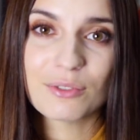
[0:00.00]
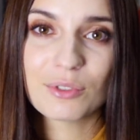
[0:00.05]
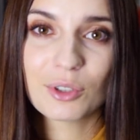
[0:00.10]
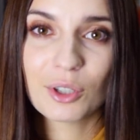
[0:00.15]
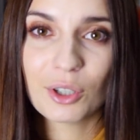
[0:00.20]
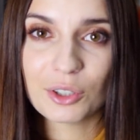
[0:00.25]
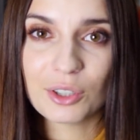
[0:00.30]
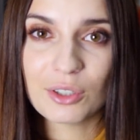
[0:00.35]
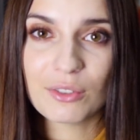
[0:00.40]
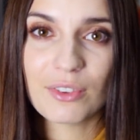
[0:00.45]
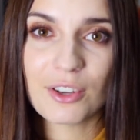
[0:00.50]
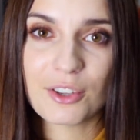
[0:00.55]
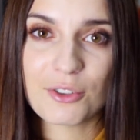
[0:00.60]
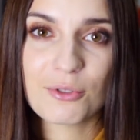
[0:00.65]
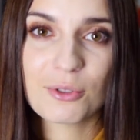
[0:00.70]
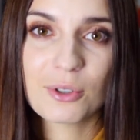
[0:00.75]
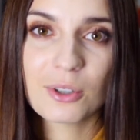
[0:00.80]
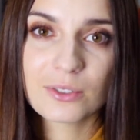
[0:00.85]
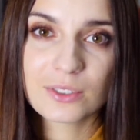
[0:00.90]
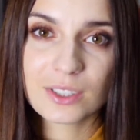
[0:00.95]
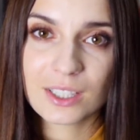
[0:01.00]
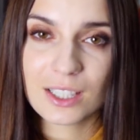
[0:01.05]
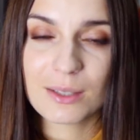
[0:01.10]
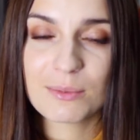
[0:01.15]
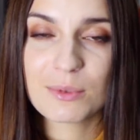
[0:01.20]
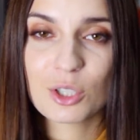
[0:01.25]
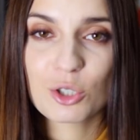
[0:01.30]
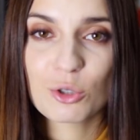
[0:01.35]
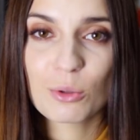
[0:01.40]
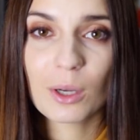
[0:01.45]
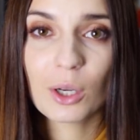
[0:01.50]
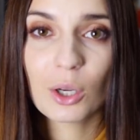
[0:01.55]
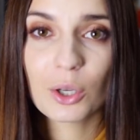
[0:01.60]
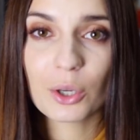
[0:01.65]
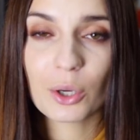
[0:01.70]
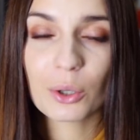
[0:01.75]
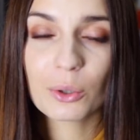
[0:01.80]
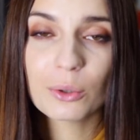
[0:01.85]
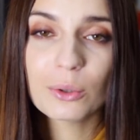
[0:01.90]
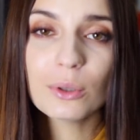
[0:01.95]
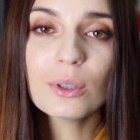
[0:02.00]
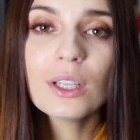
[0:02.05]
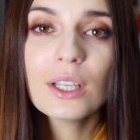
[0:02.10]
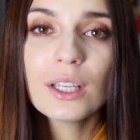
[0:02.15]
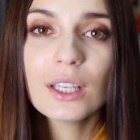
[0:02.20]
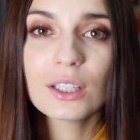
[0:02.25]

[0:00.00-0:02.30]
wykonywaniu go względem zeszłego roku